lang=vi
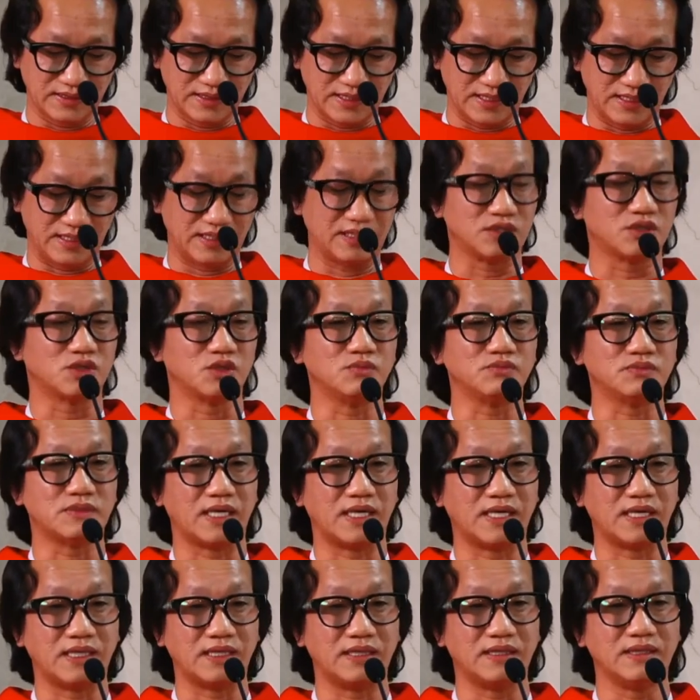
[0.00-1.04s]
để chúng
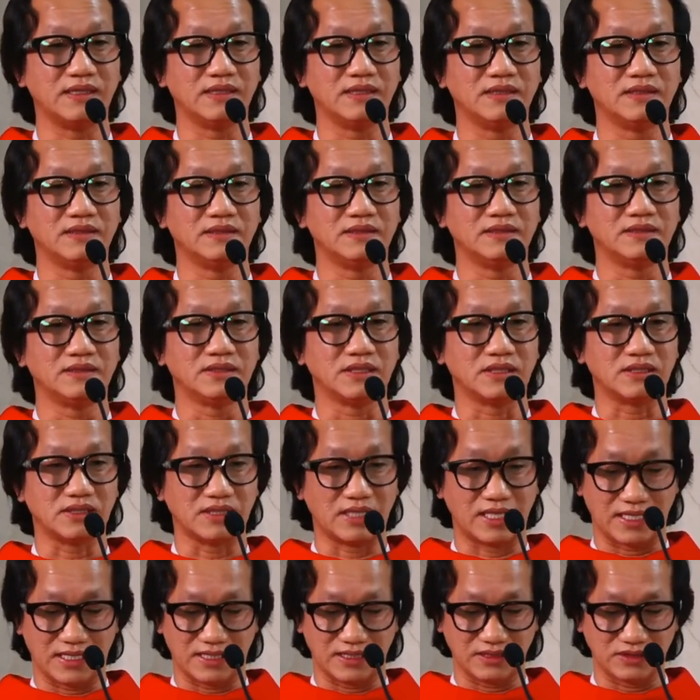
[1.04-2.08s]
ta nhất
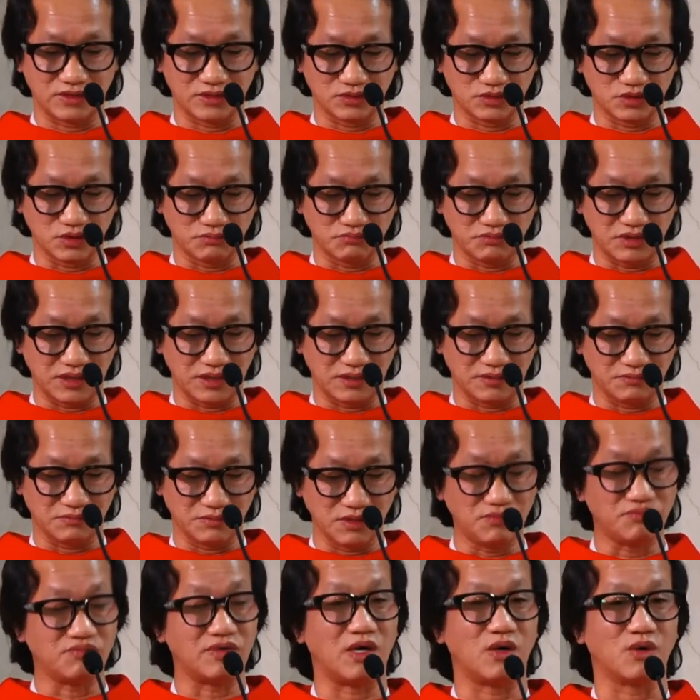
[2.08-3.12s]
là chuẩn bị
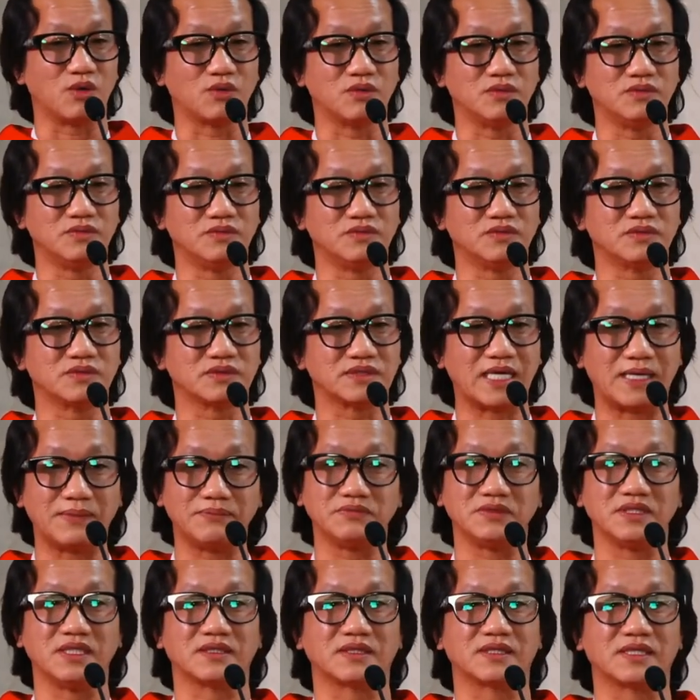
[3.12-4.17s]
bước vào
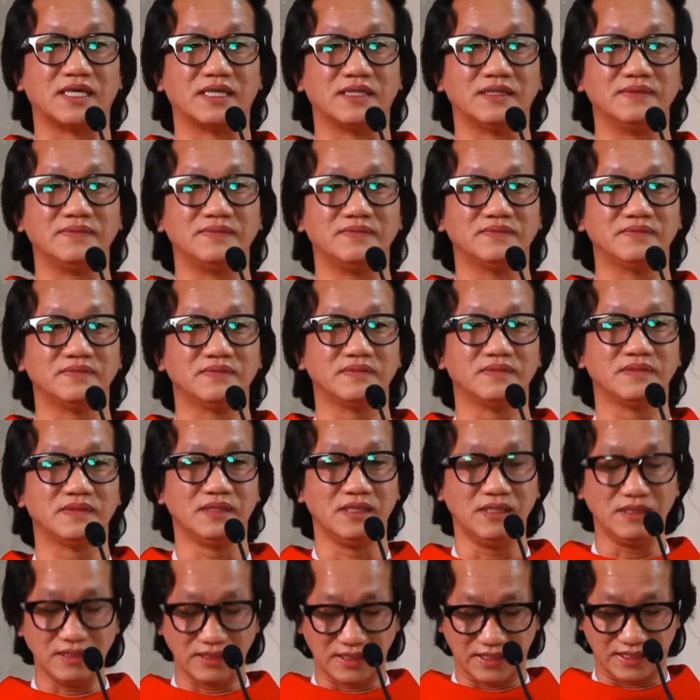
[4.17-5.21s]
Tam Nhật Thánh,
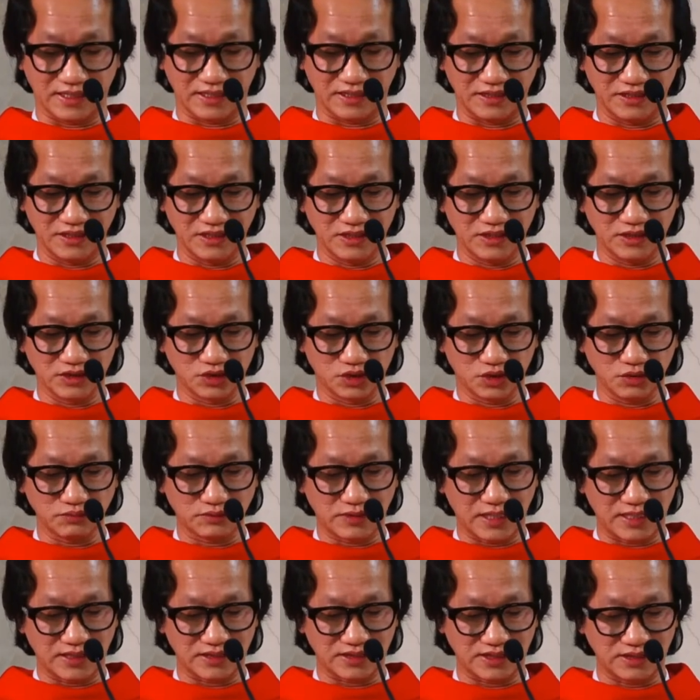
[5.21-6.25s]
những ngày chúng
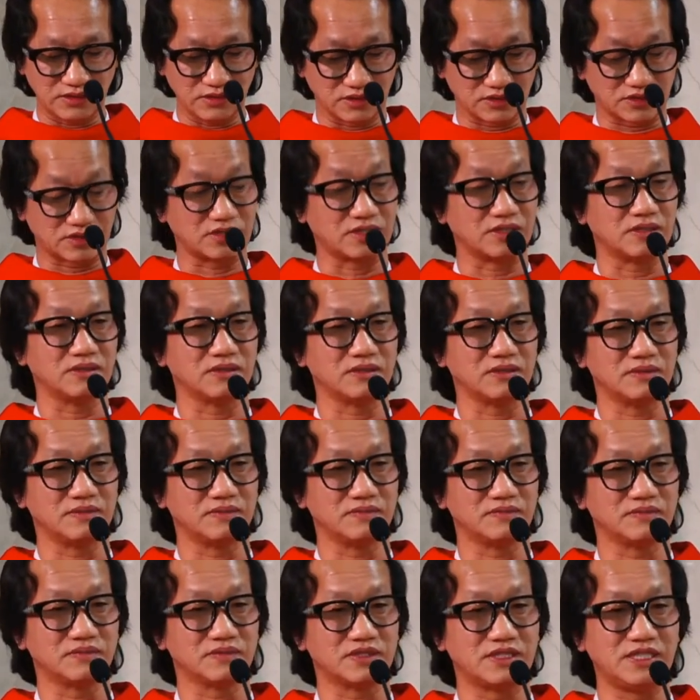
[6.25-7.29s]
ta sẽ được
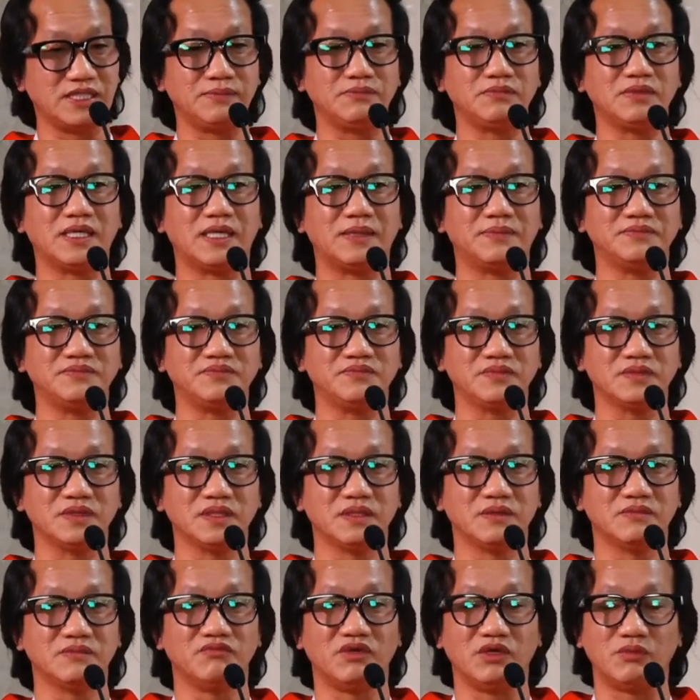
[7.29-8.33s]
chiêm ngắm
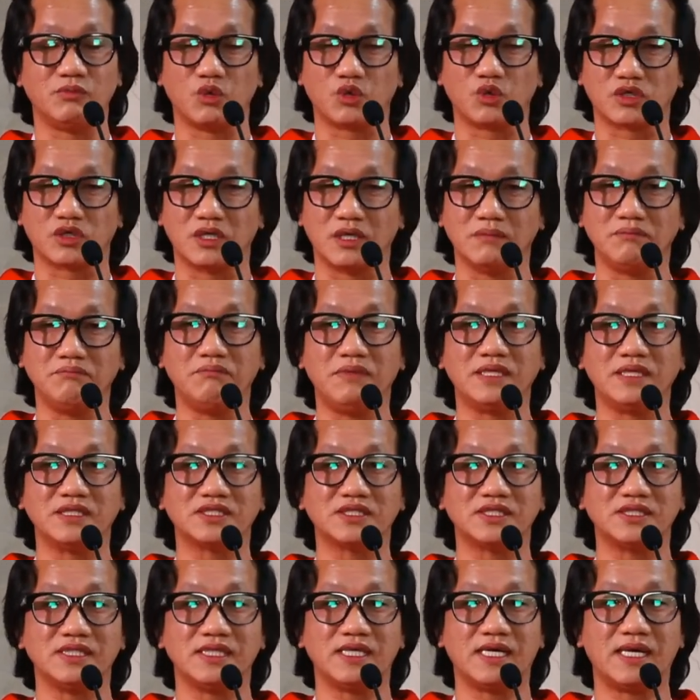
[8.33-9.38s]
về một đấng
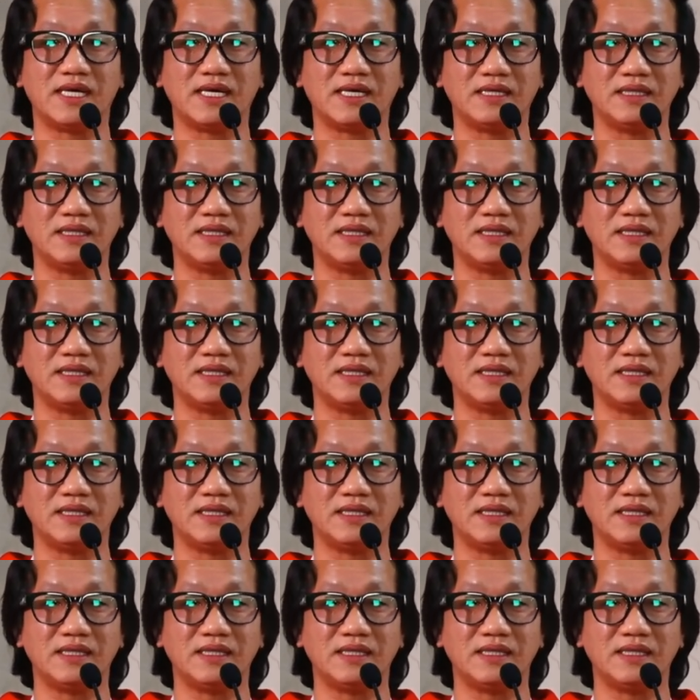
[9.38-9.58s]
Messia